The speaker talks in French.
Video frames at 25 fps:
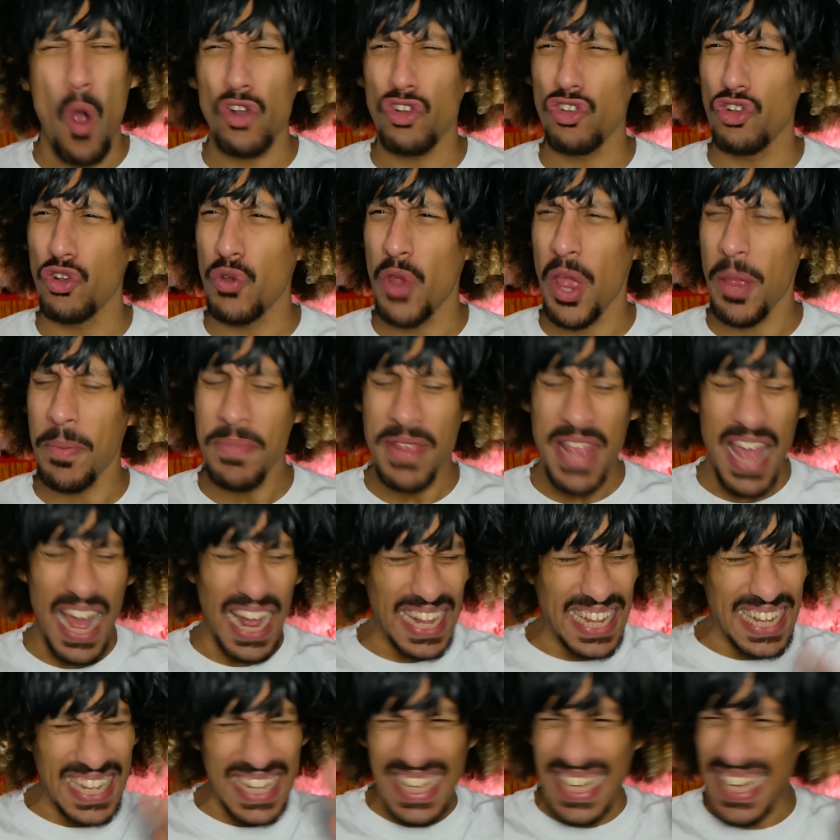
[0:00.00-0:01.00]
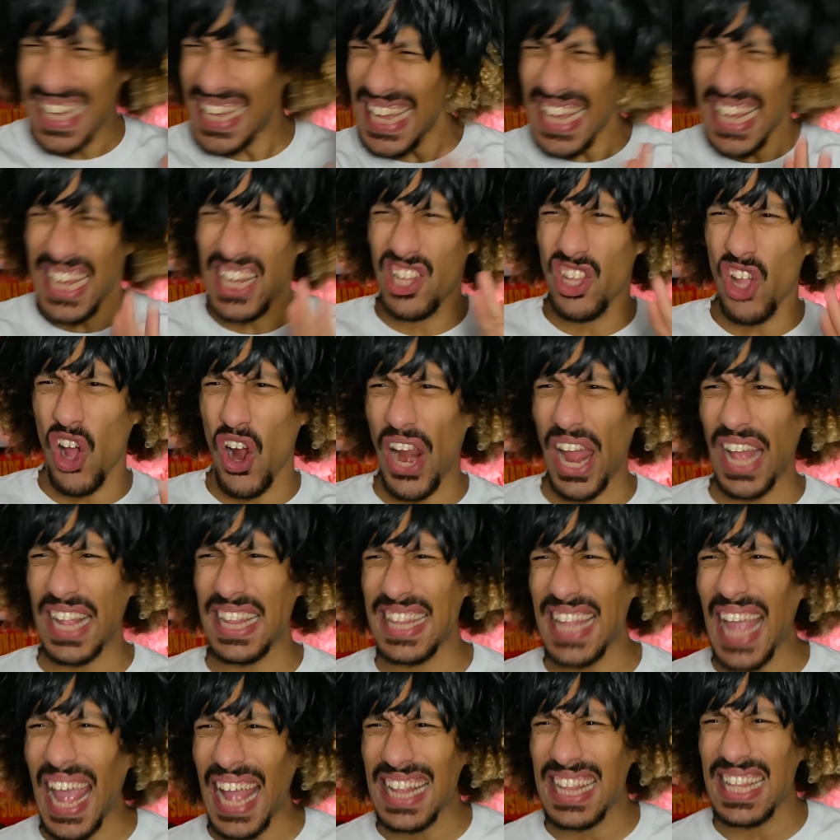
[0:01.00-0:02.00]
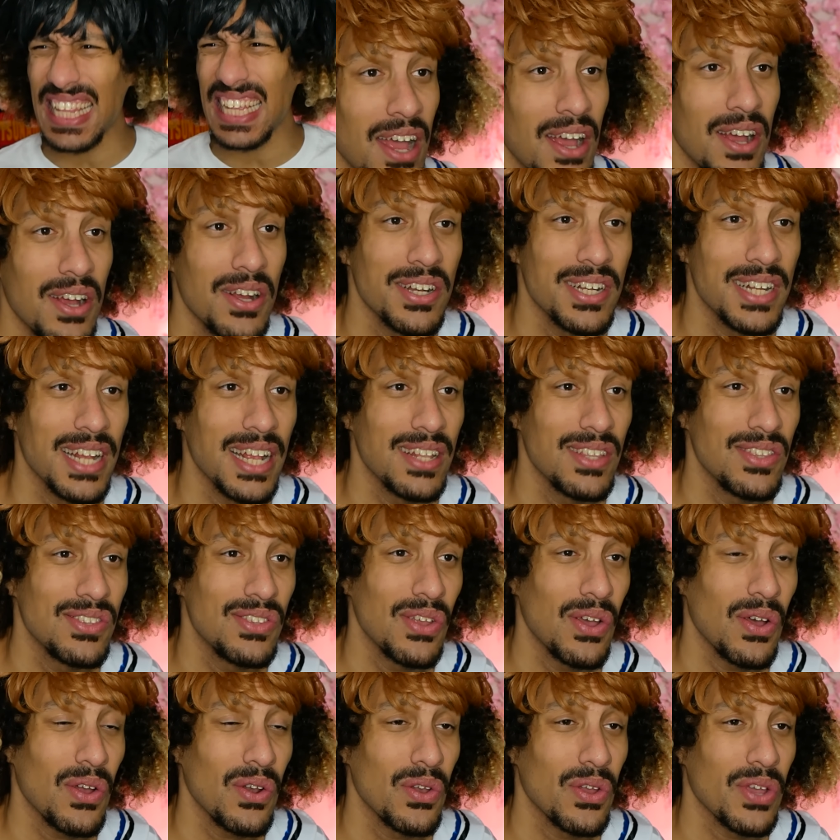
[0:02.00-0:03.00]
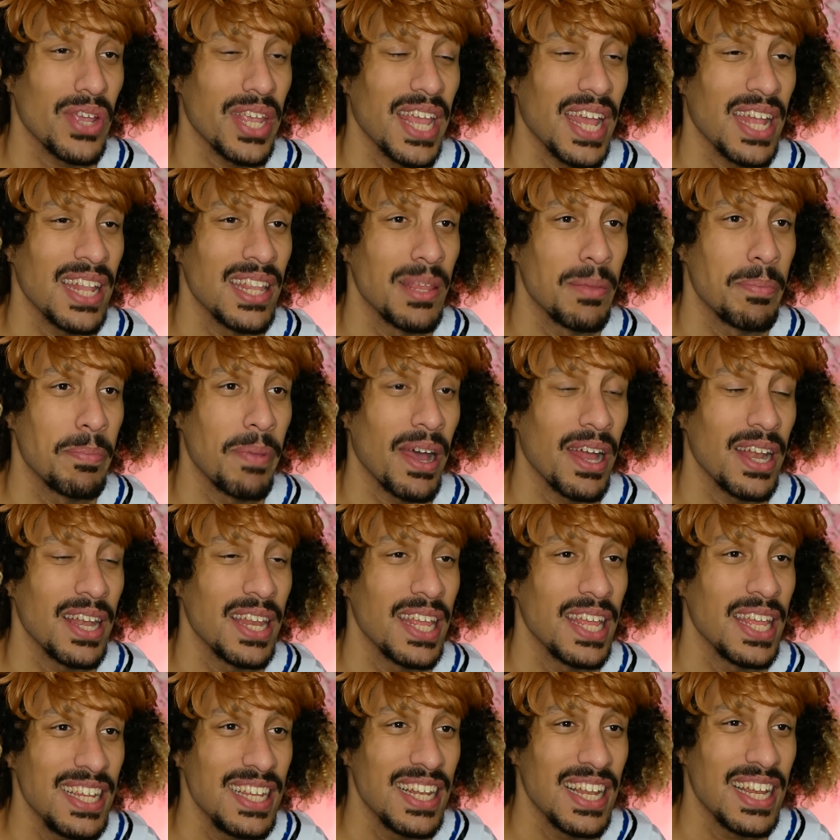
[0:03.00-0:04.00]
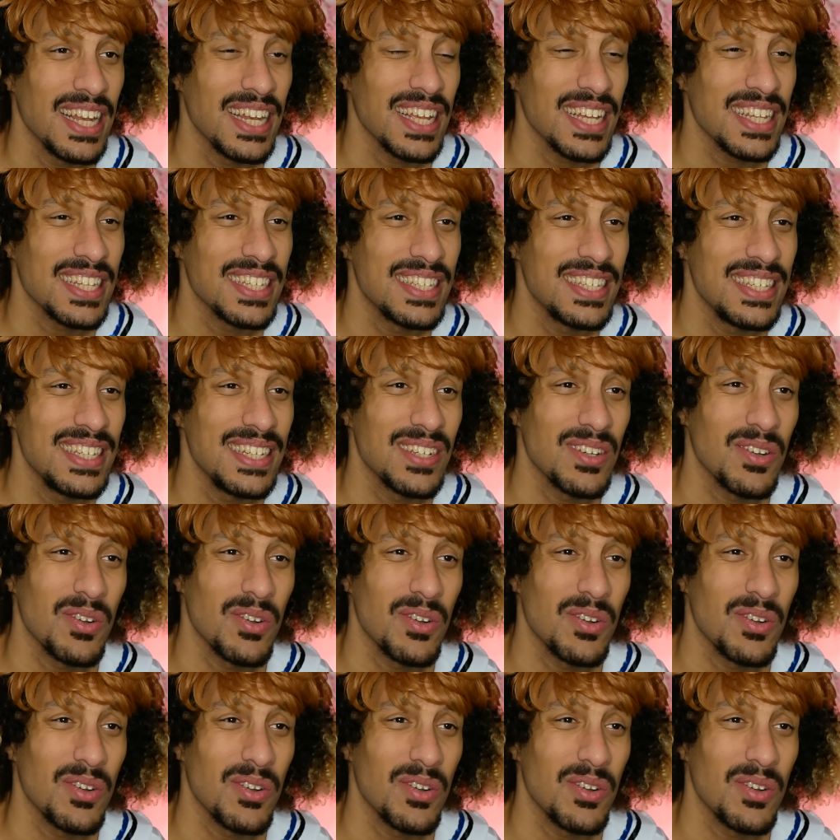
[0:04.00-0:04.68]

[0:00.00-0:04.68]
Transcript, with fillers: oh, je lui ai mis un kick dans la tête. Oh, j'adore le regarder parler. Il a l'air si